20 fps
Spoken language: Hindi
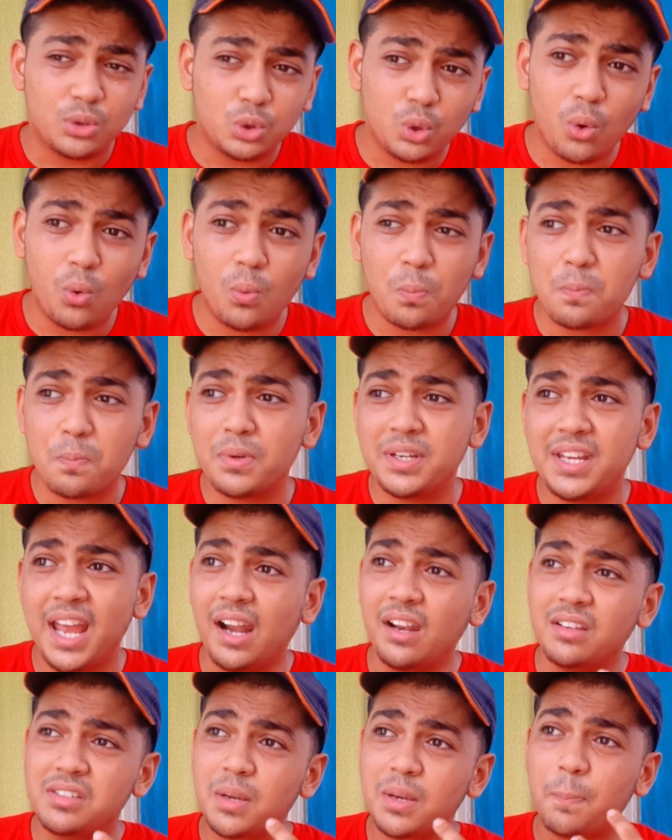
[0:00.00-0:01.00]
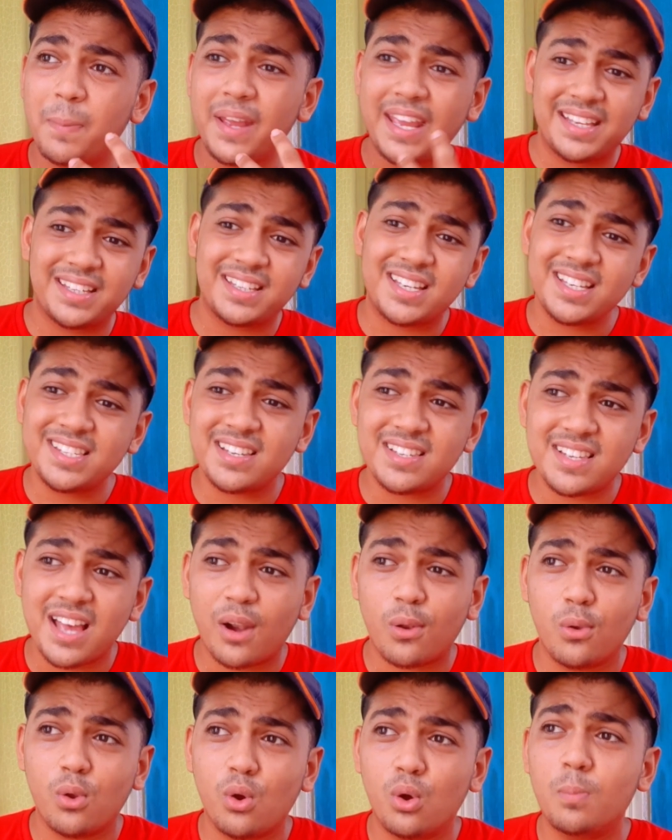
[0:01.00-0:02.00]
तो यार जब इक्कीस
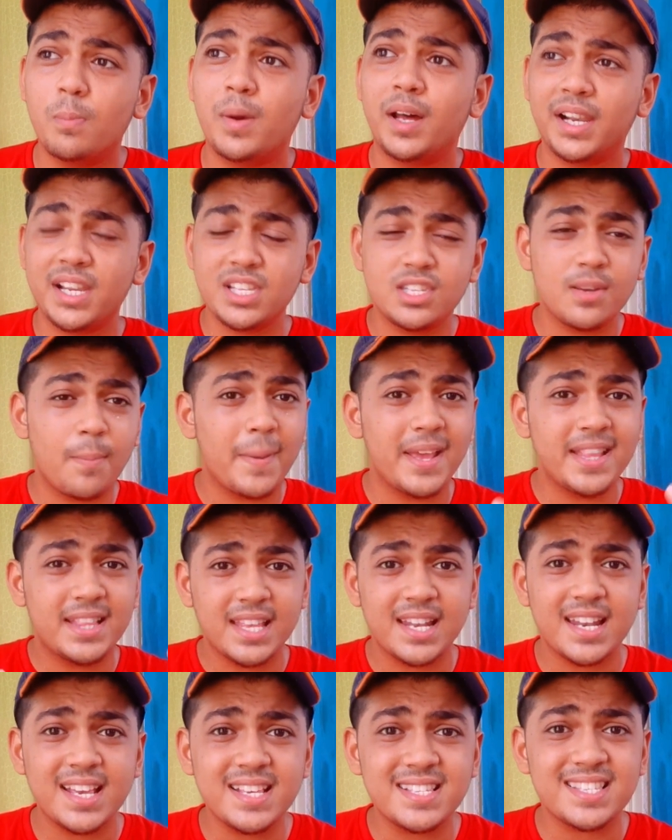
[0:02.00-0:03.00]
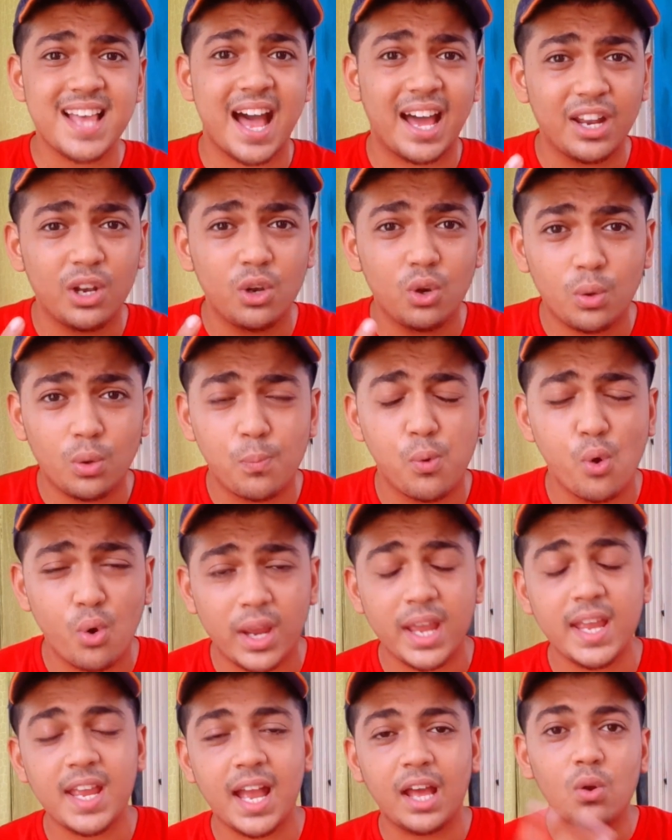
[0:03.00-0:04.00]
हज़ार लोग मर रहे जब इतने सारे लोग
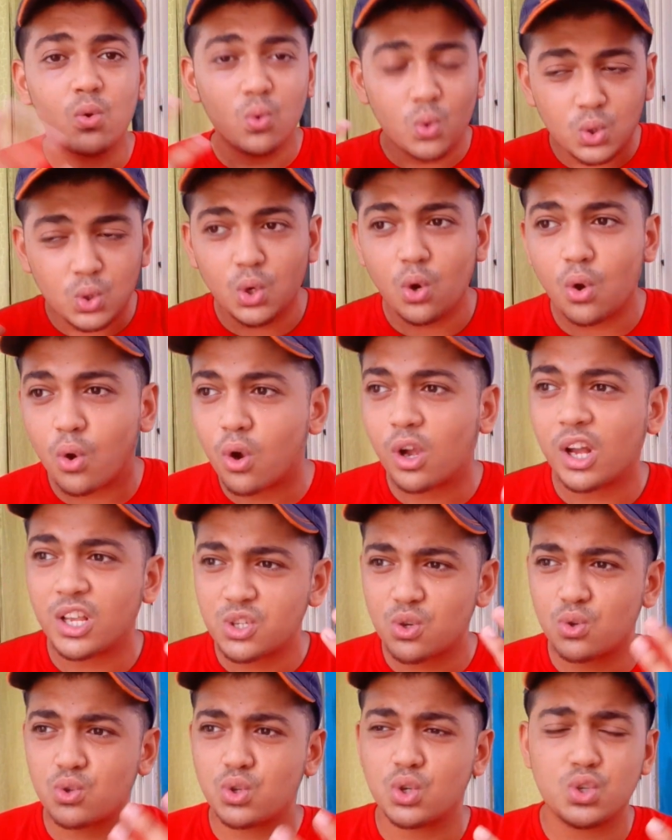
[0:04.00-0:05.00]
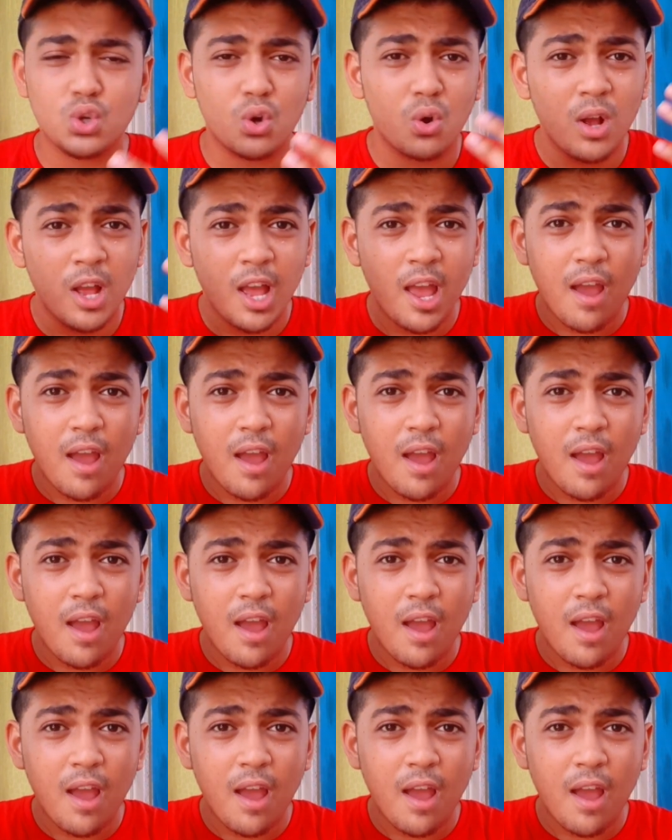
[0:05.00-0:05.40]
भूखे यार उन लोगों का सोचो जो